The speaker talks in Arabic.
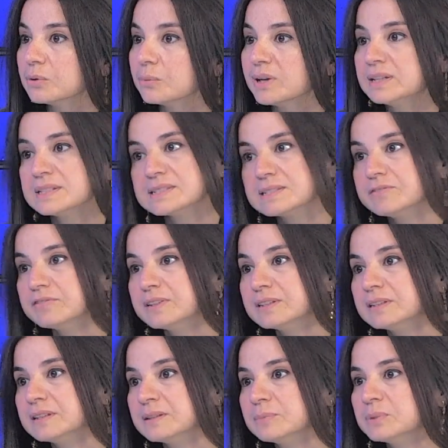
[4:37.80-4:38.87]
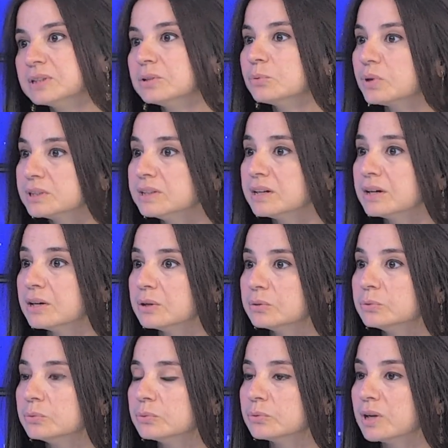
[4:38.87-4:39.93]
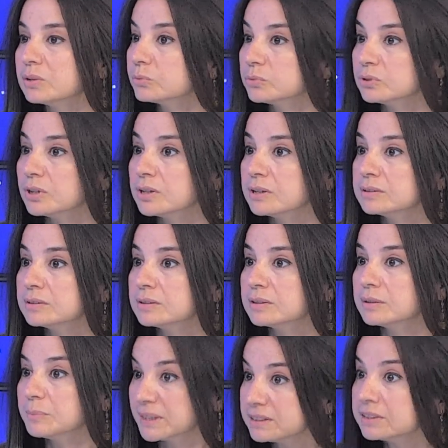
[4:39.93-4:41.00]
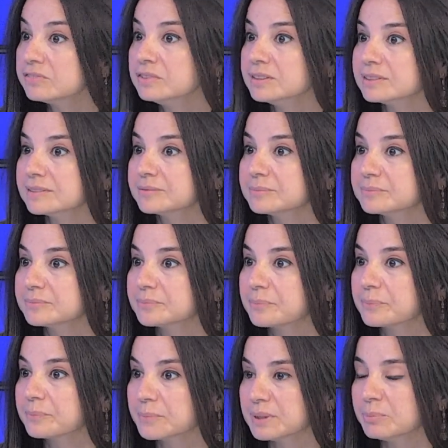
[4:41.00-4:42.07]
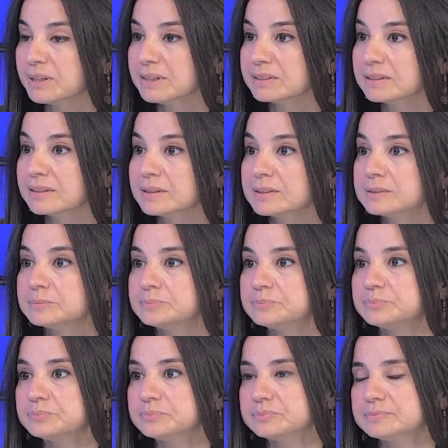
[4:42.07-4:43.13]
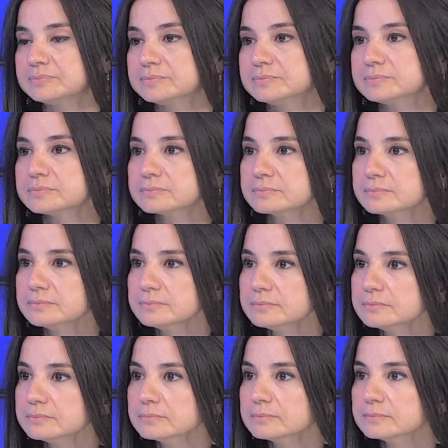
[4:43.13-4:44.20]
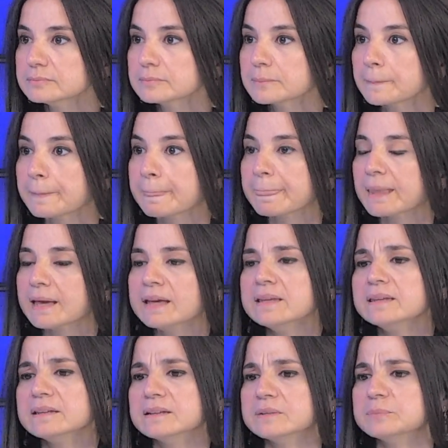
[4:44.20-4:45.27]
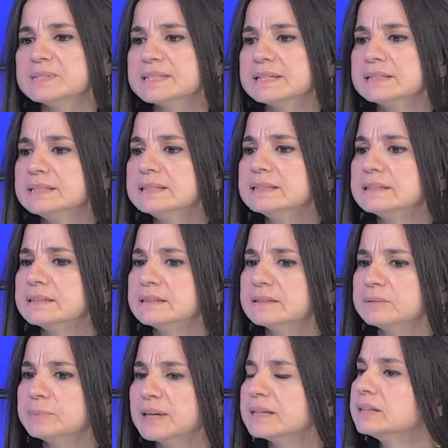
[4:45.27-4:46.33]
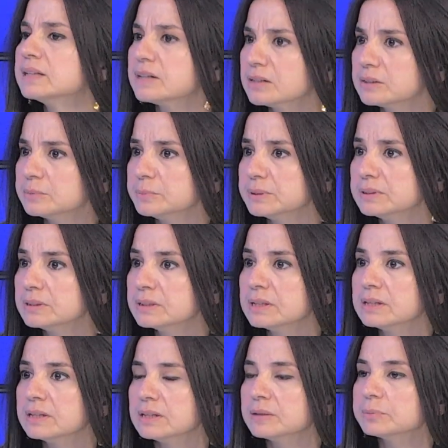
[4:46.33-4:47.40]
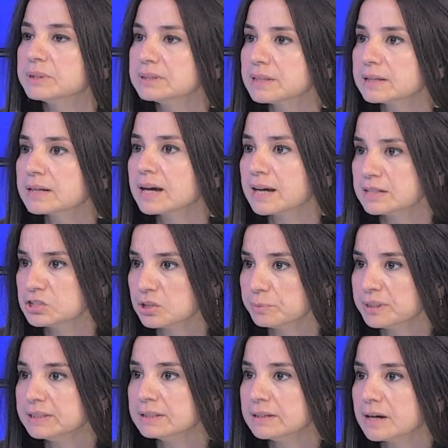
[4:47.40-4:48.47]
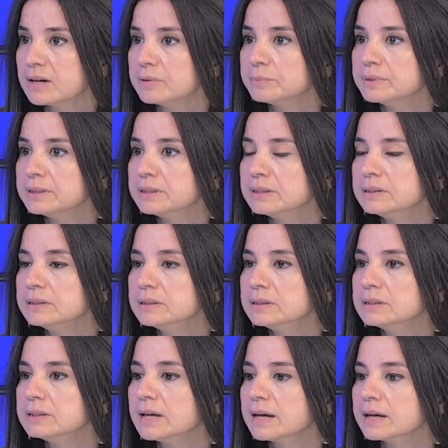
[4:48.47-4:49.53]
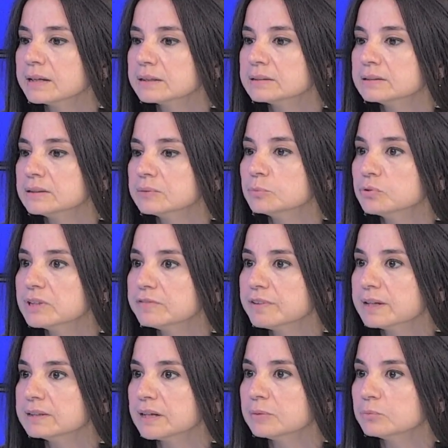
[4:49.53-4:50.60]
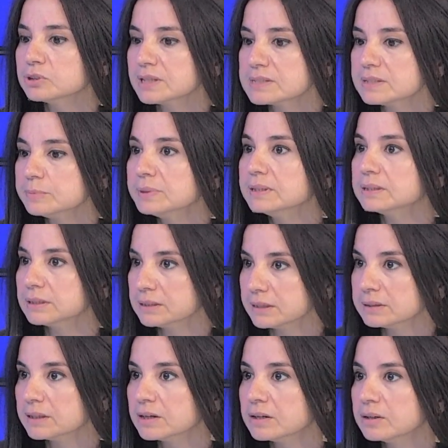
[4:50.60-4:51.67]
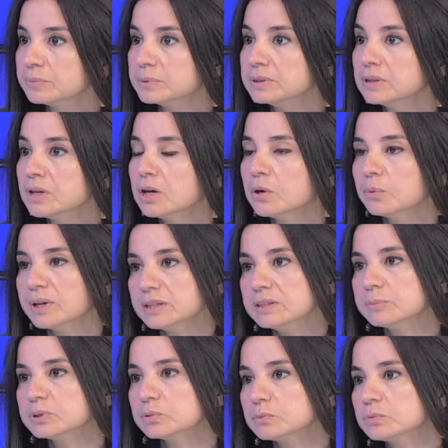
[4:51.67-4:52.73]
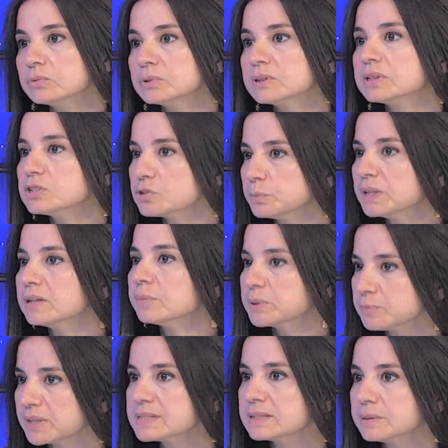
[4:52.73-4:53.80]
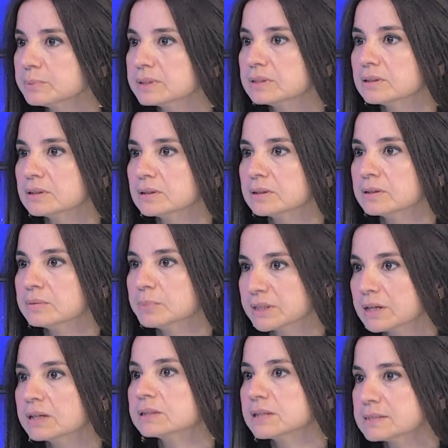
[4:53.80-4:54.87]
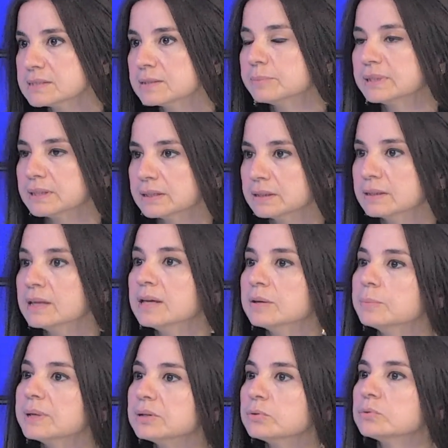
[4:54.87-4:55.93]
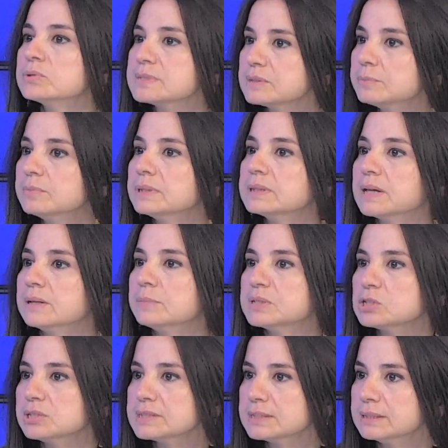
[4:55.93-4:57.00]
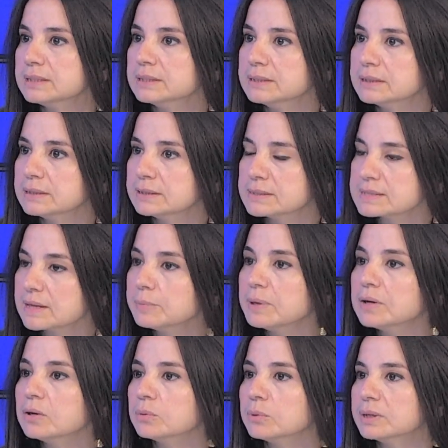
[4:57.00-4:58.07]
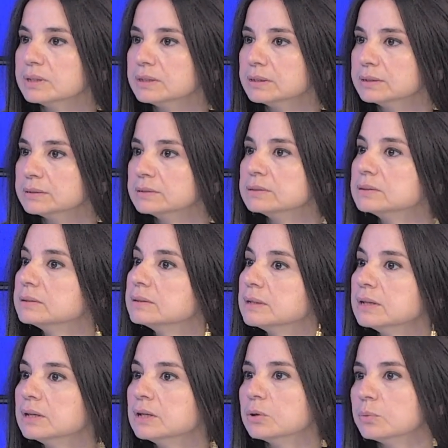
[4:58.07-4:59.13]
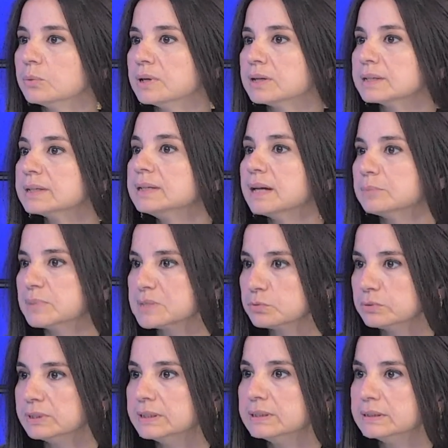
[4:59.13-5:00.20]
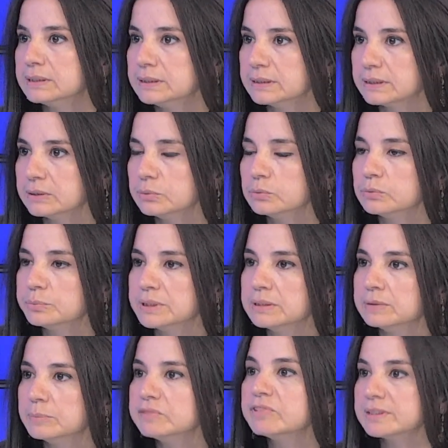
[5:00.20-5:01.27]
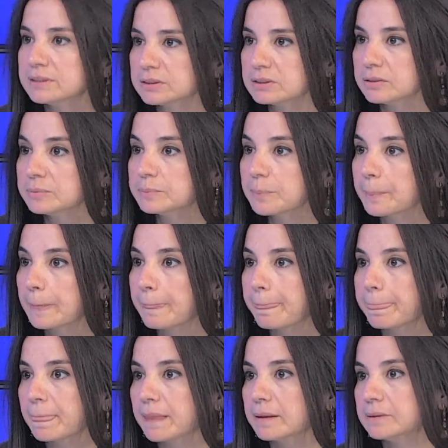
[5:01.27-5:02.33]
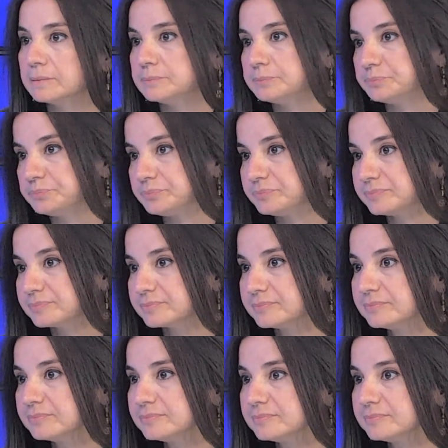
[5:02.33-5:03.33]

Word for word: والاستفاده من الوضع انه القضاه معتكفين بالبلد هن بحاجه لبراءه ذمه لشو هلا؟ اي ميزانيه باي نقابه بتنطرح على الجمعية العامة هي لأخذ موافقة المنتسبين إلى النقابة وهي بتكون إجمالا بمثابة براءة الذمة تي بروا ذمة المجلس اللي سبق وال وكل المسؤولين اللي كانوا بفترته بس عندنا 2019 عندنا